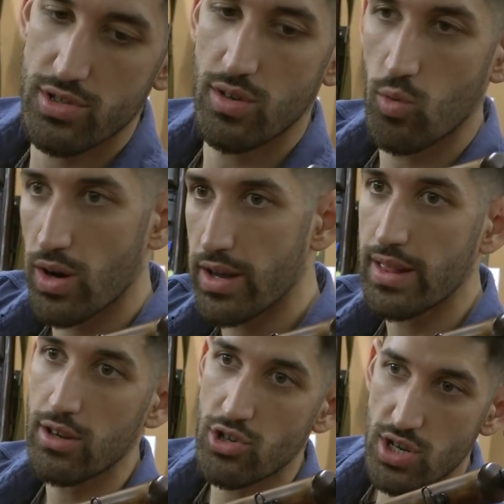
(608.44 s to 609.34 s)
de
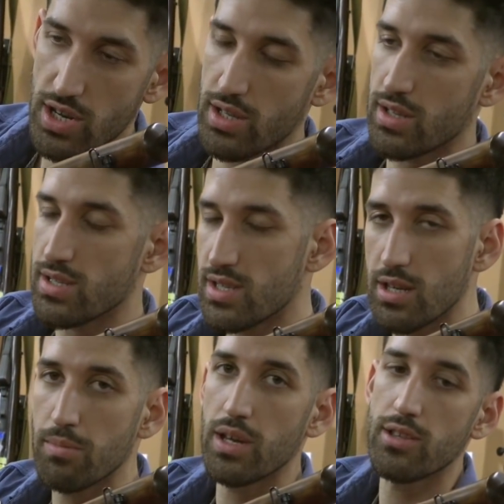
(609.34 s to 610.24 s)
50, 80,
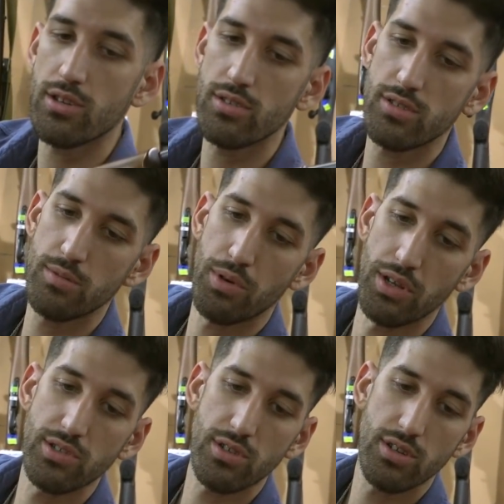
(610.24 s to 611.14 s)
100 metros, y por
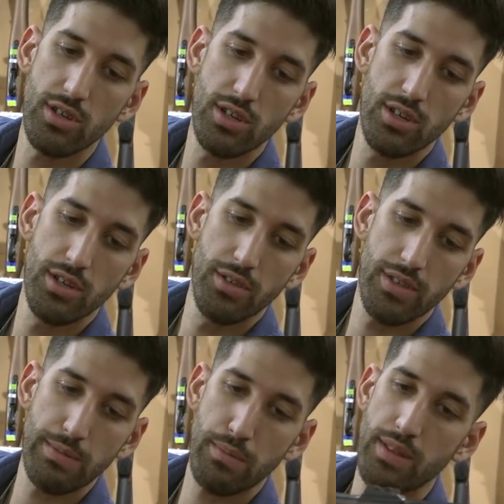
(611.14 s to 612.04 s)
eso
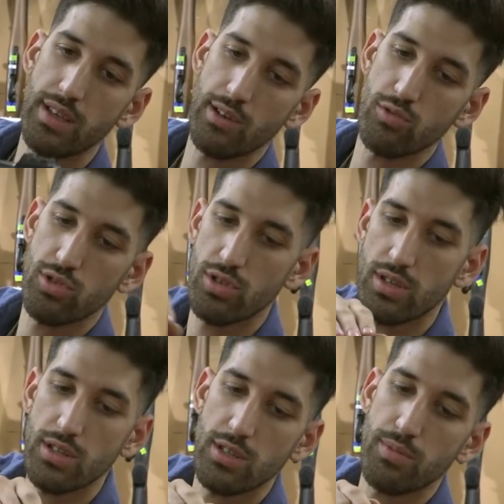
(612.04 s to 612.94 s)
se permiten el uso de
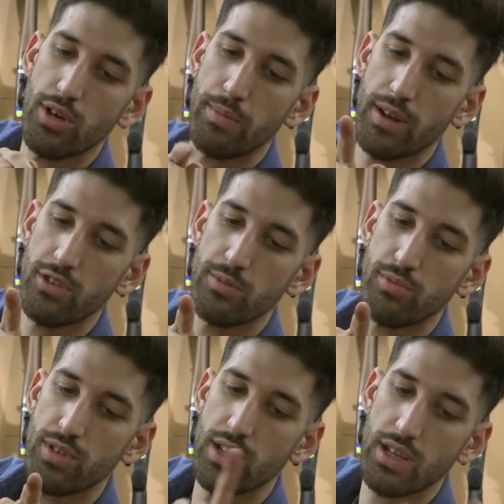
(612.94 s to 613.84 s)
este tipo de aparatos de
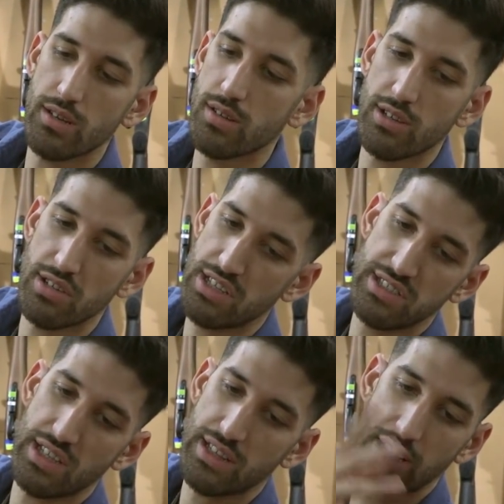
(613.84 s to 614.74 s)
puntería, que no
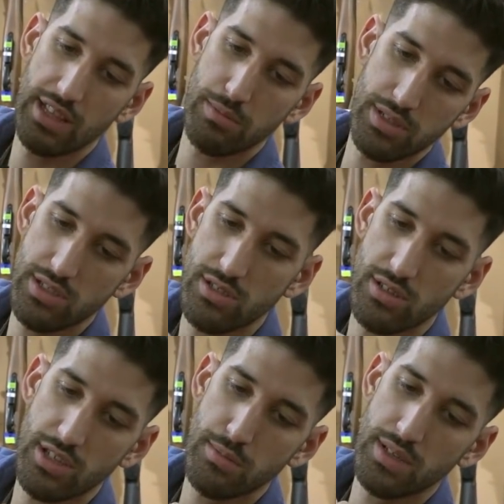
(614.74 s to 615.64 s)
necesitan tanta precisión
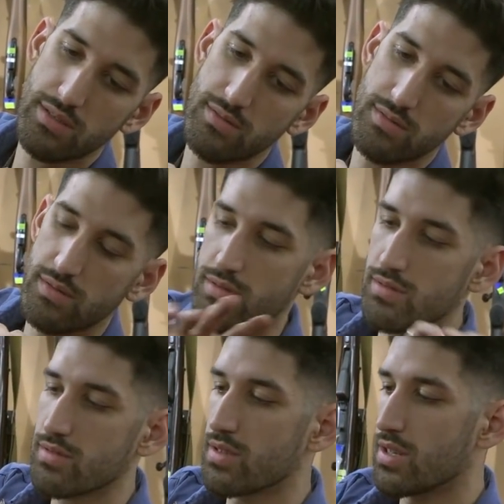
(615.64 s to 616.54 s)
y demás.
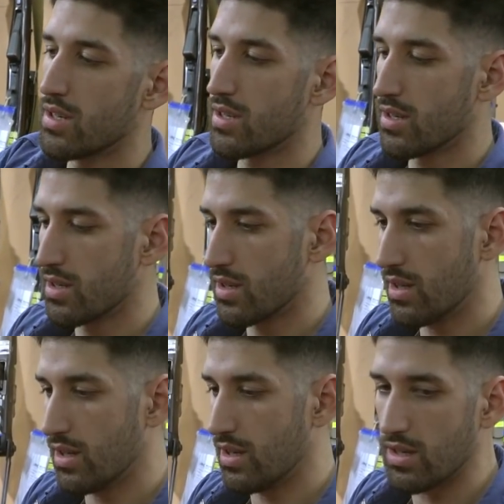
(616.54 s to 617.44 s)

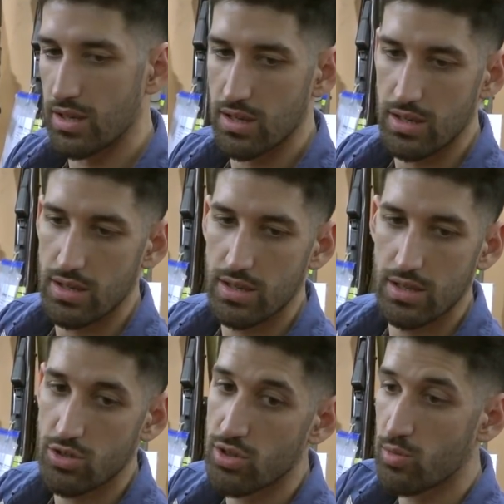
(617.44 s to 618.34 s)
Y,
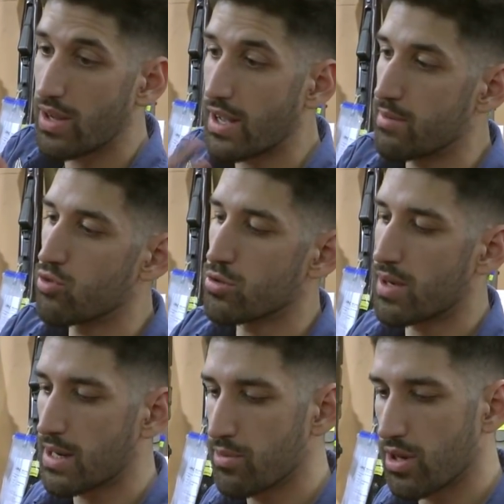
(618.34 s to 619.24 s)
son de un encare mucho más
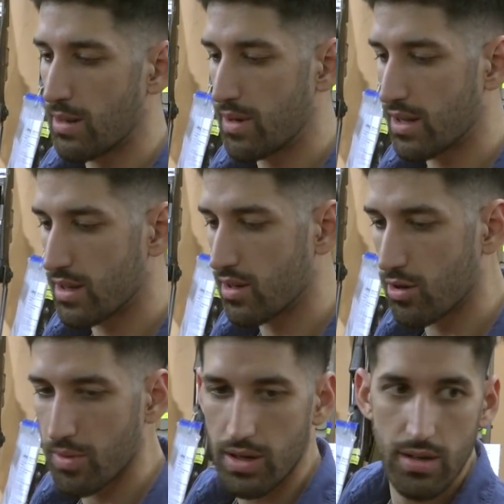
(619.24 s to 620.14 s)
rápido que la mira
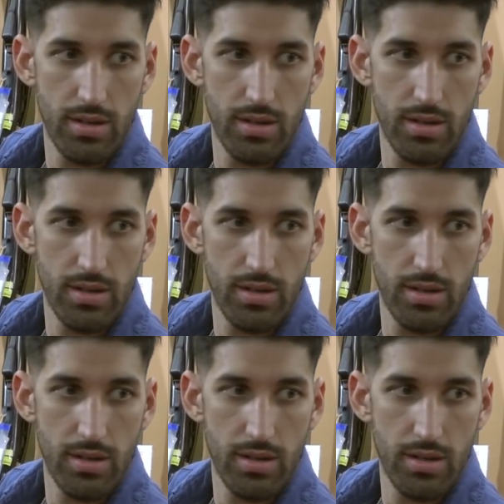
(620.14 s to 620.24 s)
telescópica.